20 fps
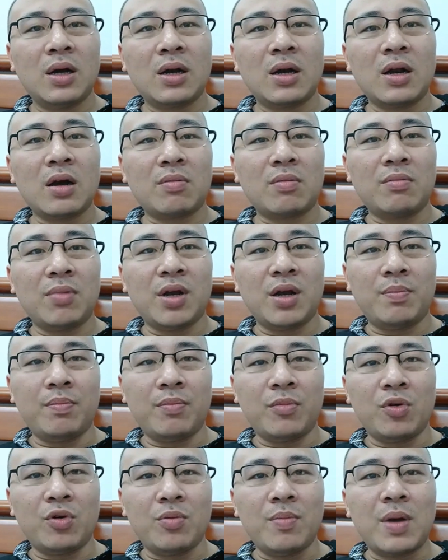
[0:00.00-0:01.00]
Đặc
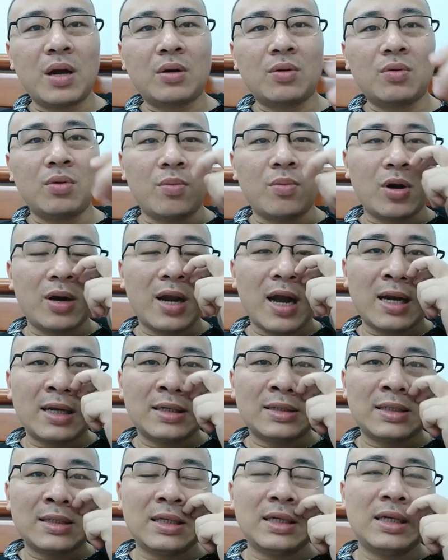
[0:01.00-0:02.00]
điểm nổi bật của món Đài
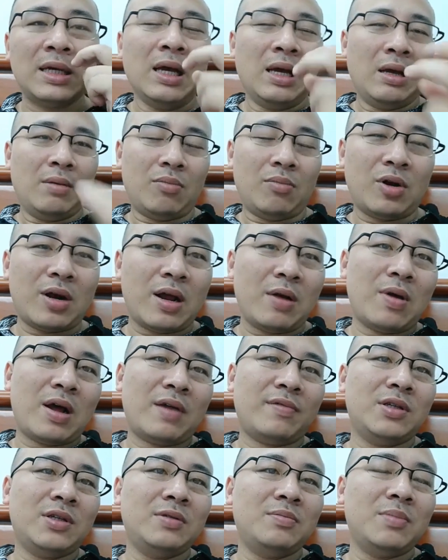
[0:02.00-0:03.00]
là gì? Món Đài
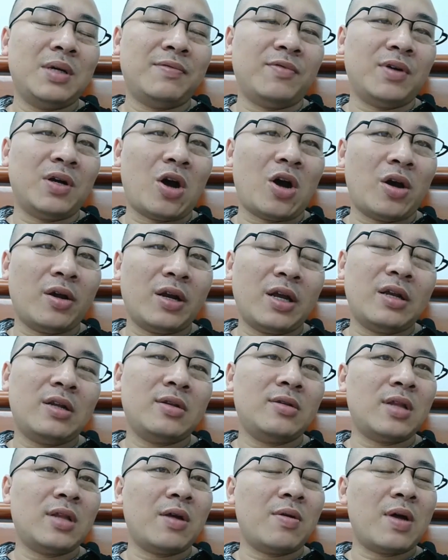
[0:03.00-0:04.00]
Loan như mình vừa nói đấy,
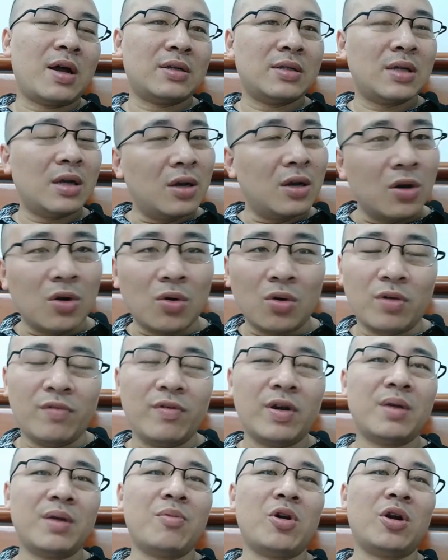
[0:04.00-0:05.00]
Đài Loan rất là nổi
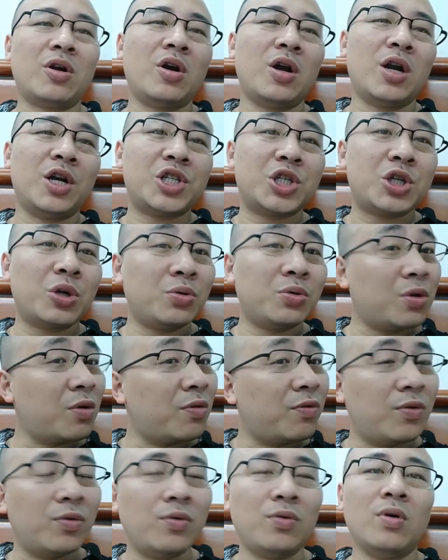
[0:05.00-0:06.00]
về cái món gọi là Chou
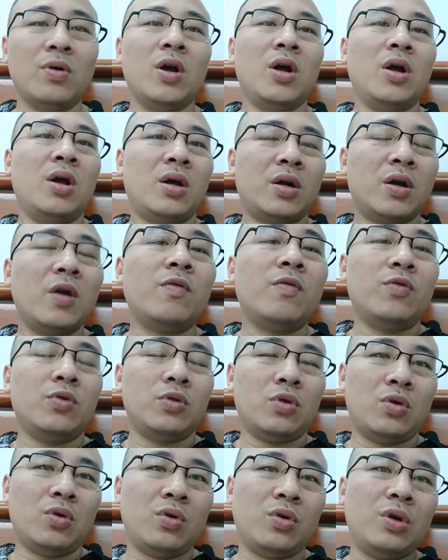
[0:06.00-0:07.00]
Tofu, đậu phụ
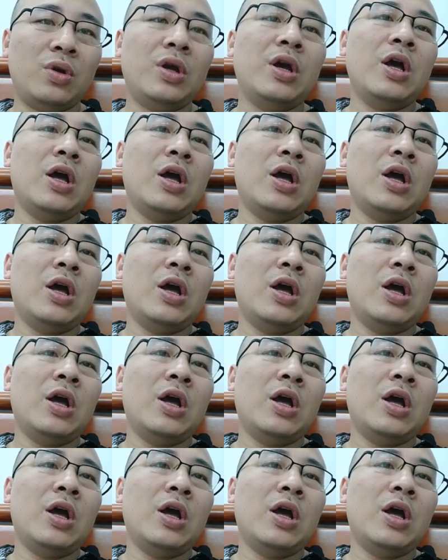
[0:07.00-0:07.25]
thối.